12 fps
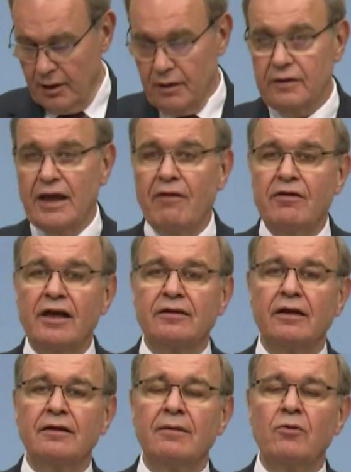Devlet
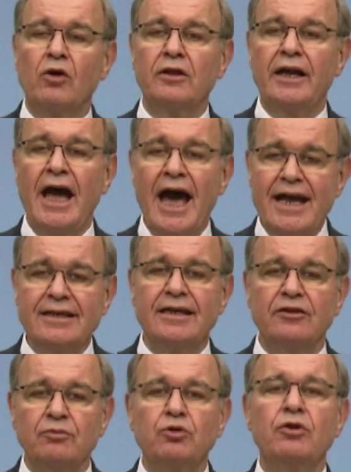adamı olan
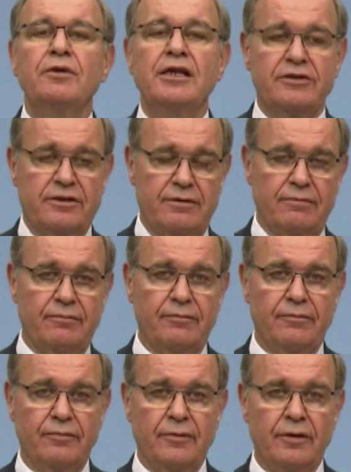herkes bunu bilir.
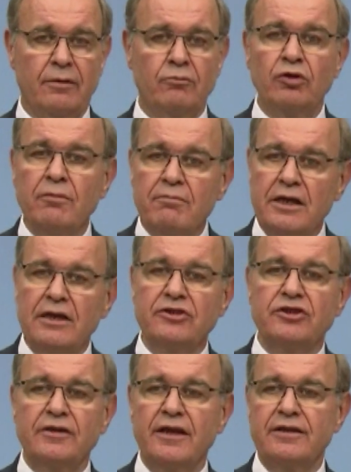Bunun
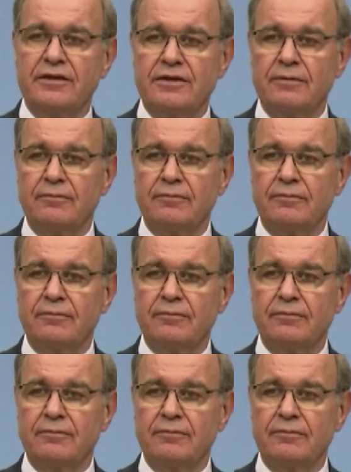bilincindedir.